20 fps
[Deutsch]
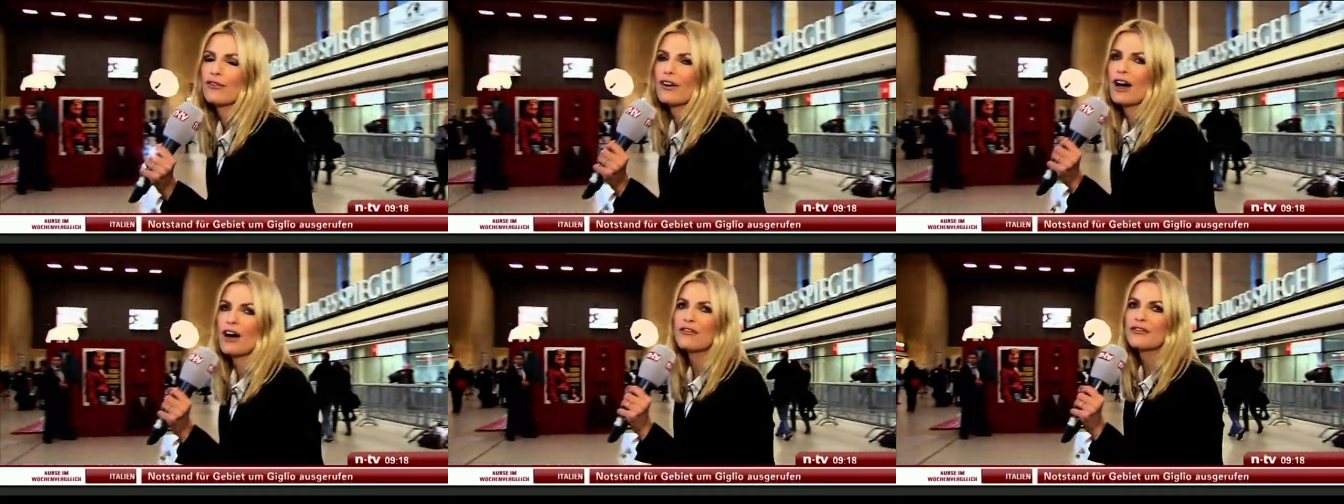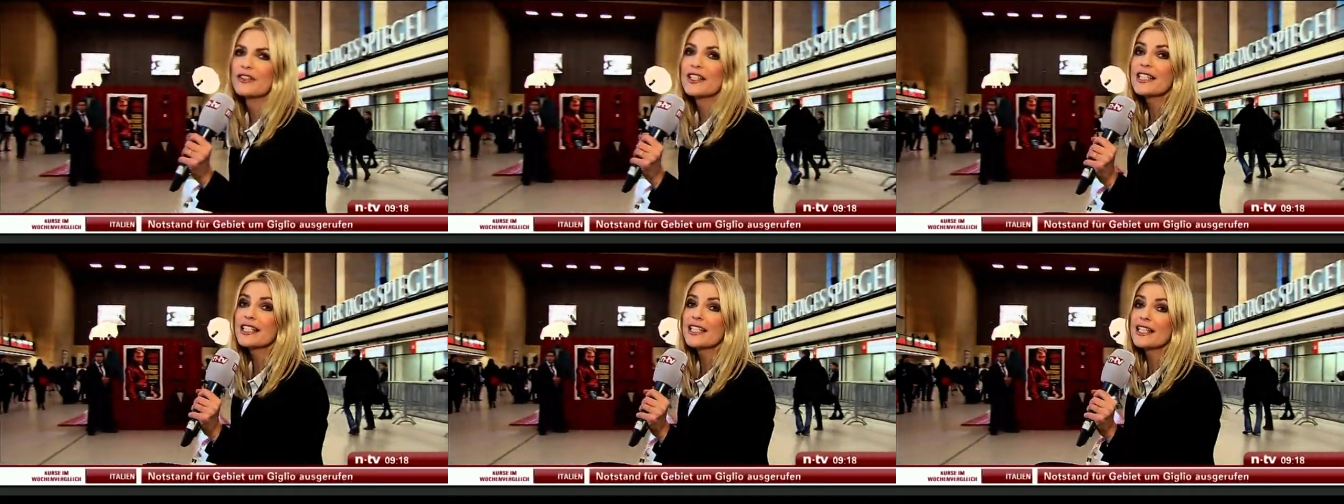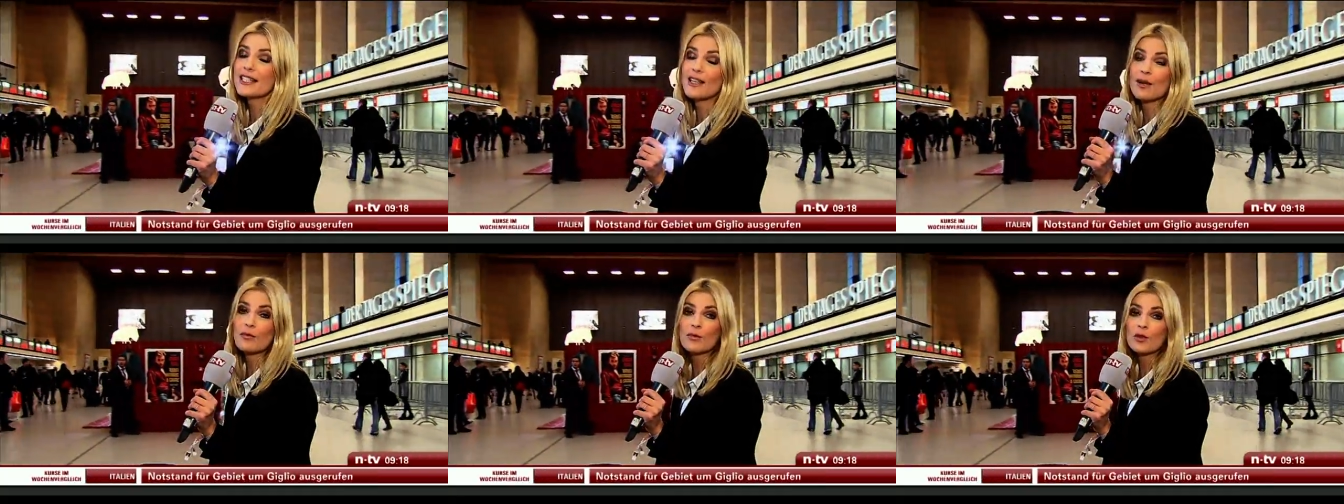Auf
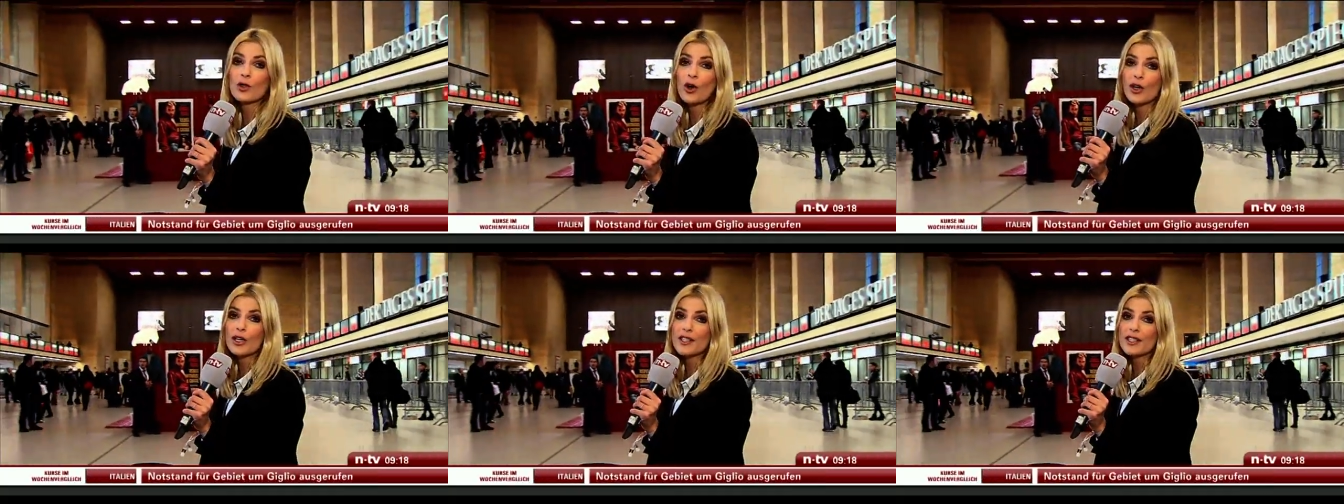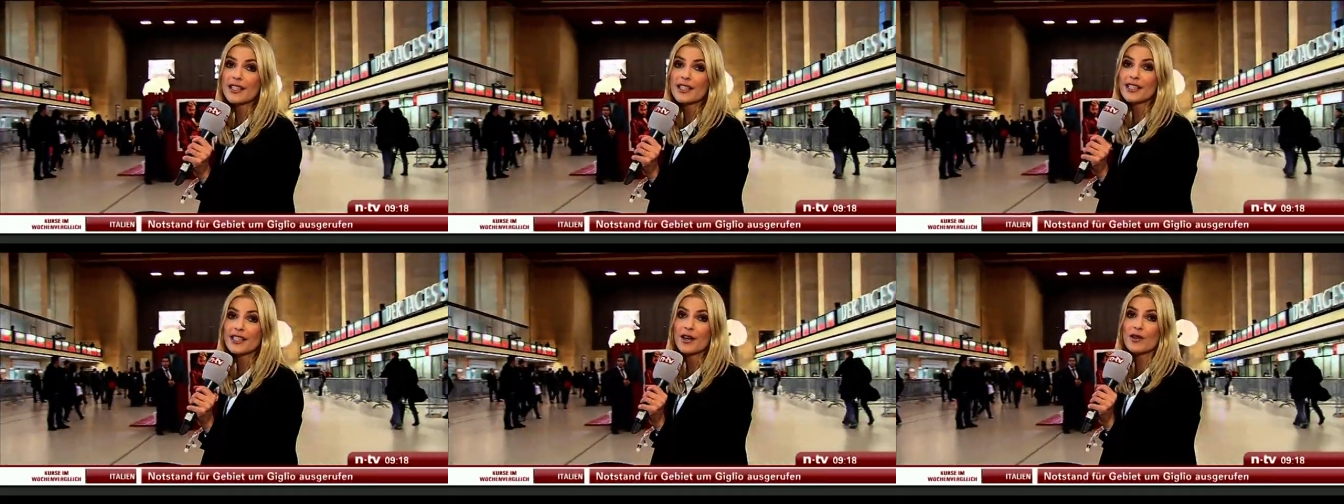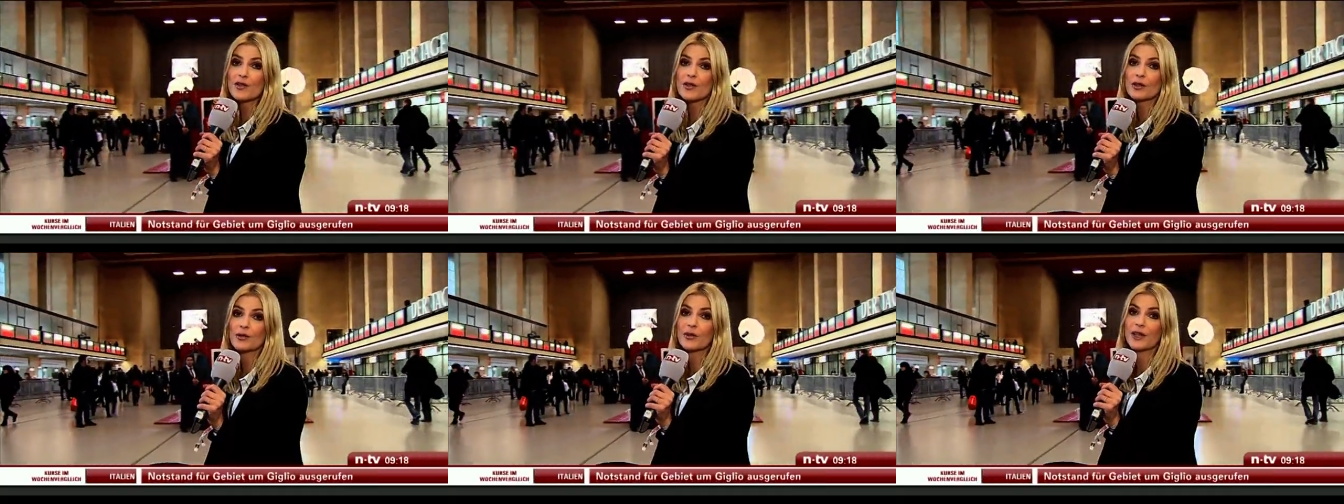insgesamt
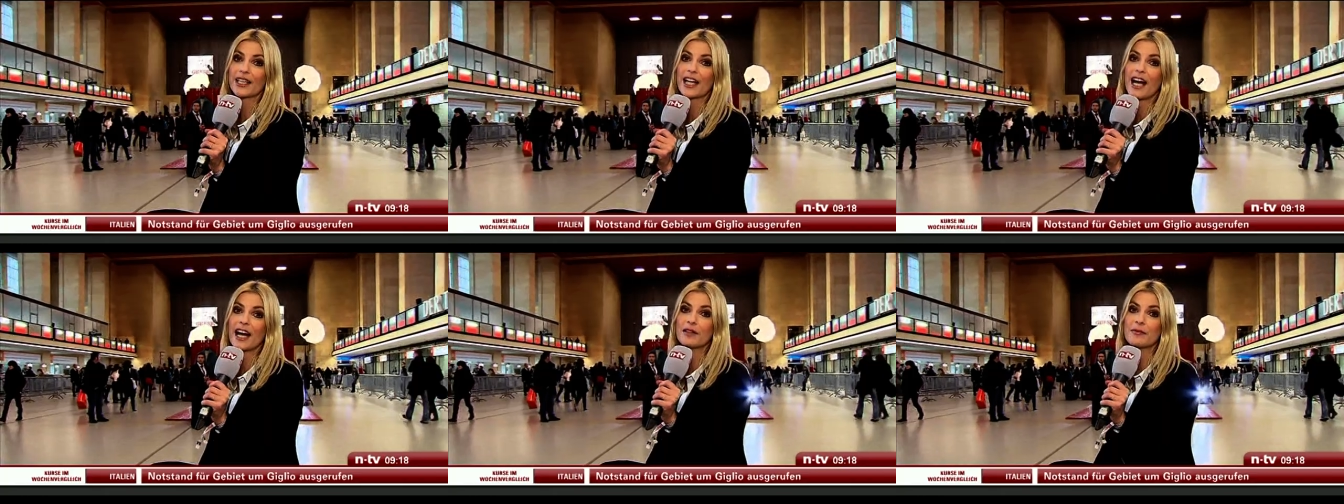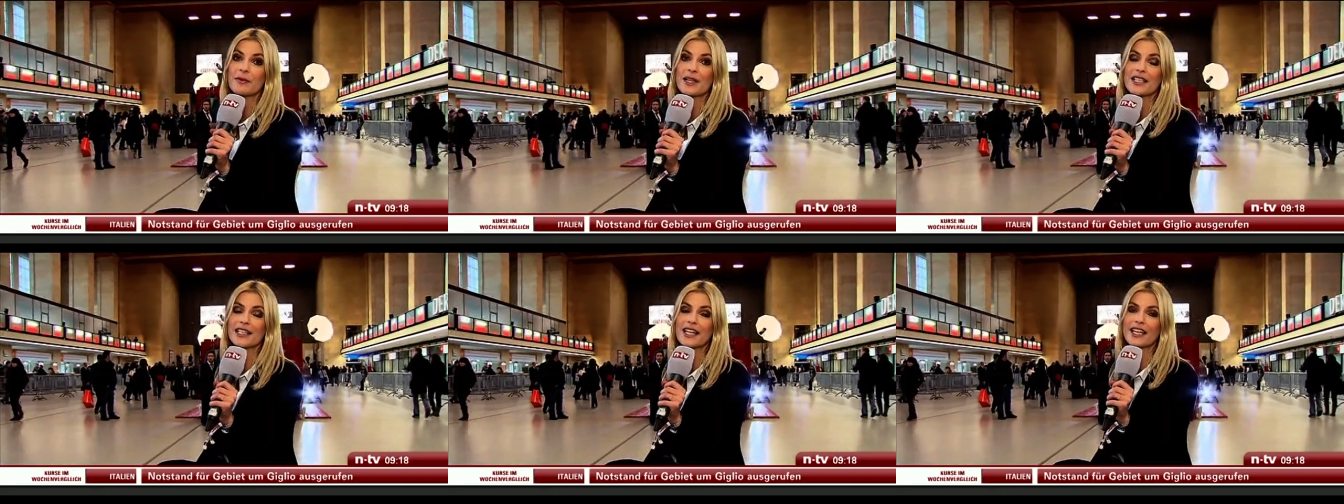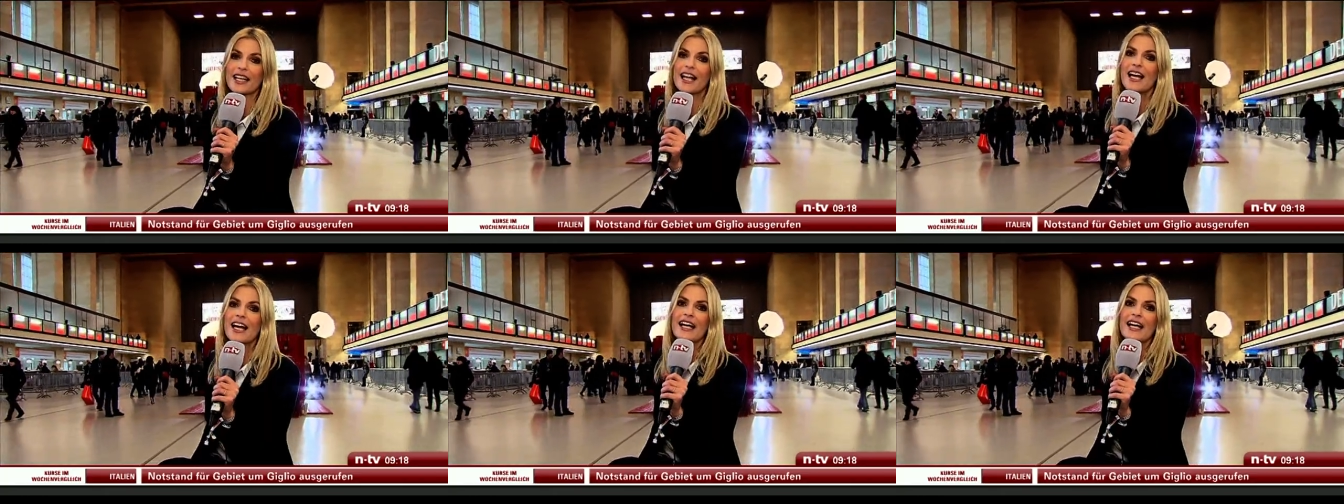90.000 Quadratmetern